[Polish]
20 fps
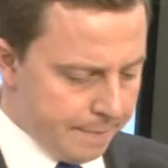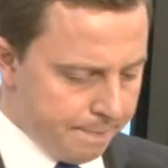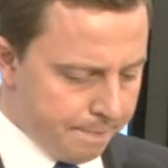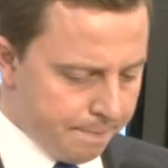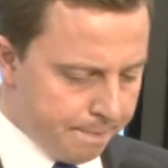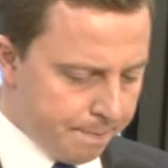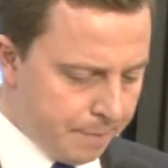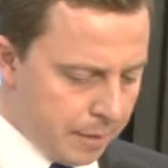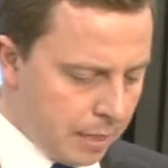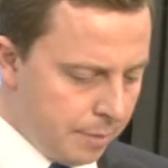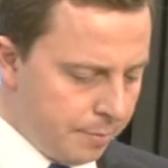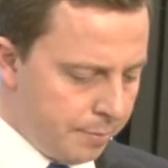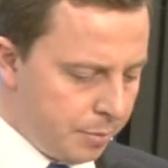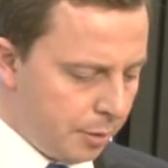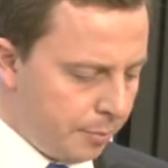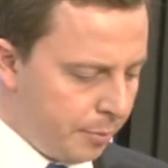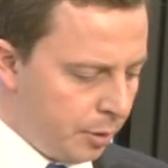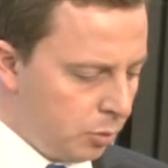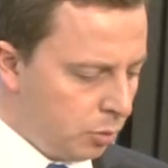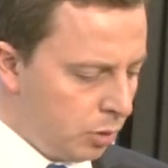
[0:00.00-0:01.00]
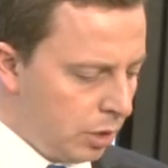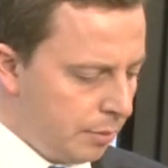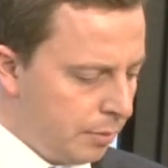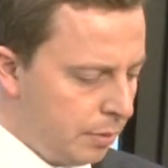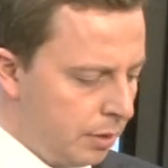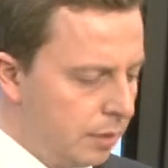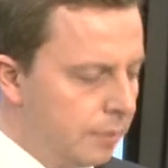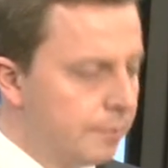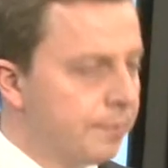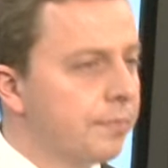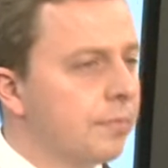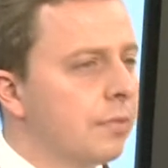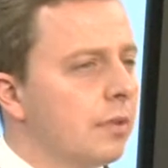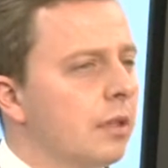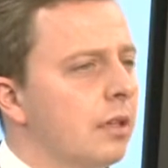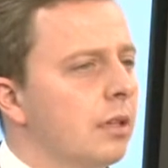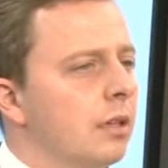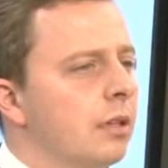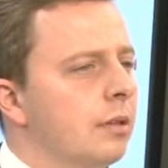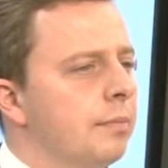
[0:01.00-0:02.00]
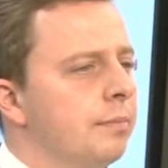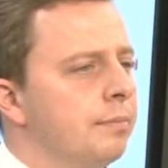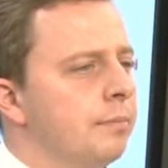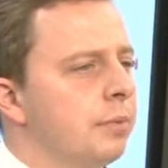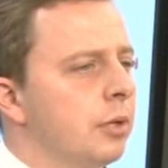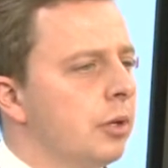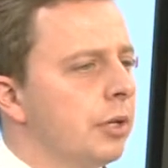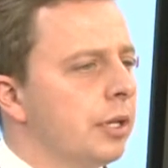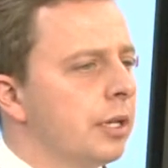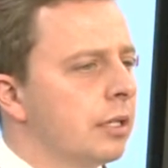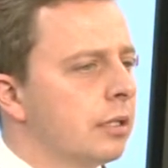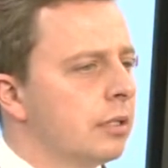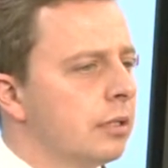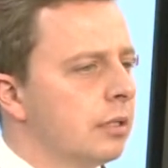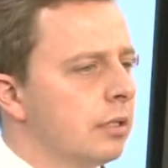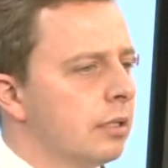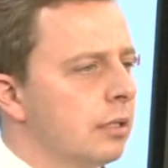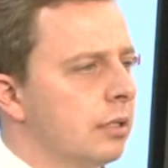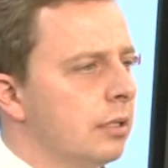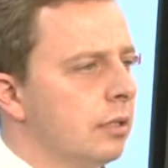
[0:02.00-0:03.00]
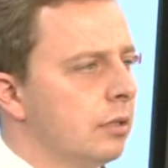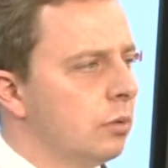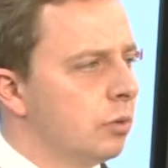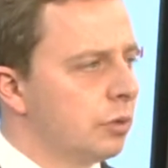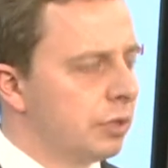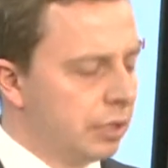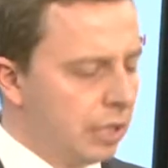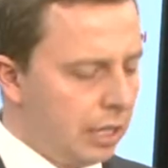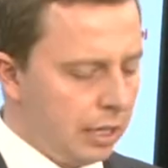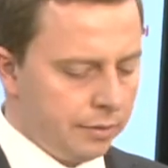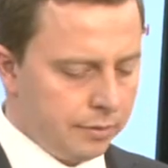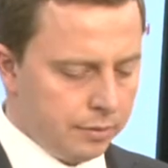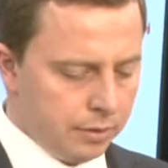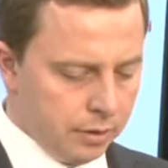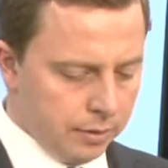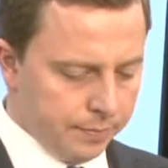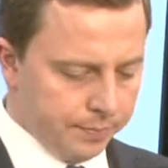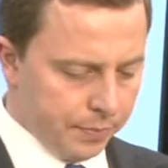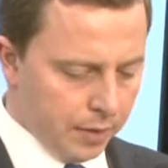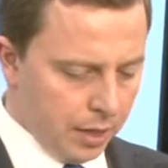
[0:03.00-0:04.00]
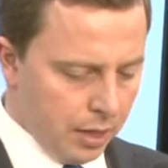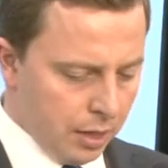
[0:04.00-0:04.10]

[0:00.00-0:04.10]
Mm, proponujemy mm, projekt e, ustawy,